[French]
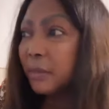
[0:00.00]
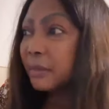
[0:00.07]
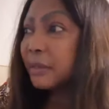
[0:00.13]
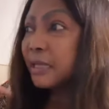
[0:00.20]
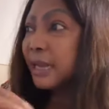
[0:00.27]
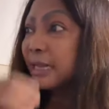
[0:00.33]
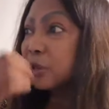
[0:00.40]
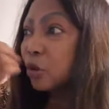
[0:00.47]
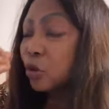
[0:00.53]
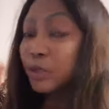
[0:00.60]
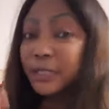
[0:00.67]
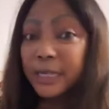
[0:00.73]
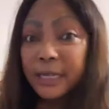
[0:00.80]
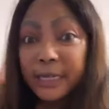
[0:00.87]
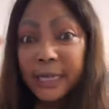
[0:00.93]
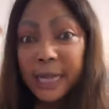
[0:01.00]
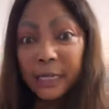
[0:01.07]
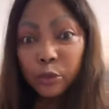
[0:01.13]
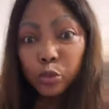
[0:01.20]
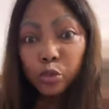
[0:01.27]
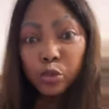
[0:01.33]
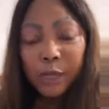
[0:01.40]
Même s'il si est sorcier, il
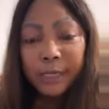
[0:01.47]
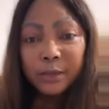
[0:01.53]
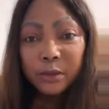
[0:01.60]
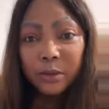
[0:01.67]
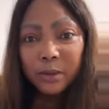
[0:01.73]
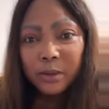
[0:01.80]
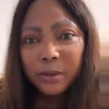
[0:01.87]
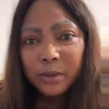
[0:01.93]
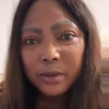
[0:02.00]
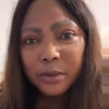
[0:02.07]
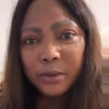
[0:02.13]
a toujours raison.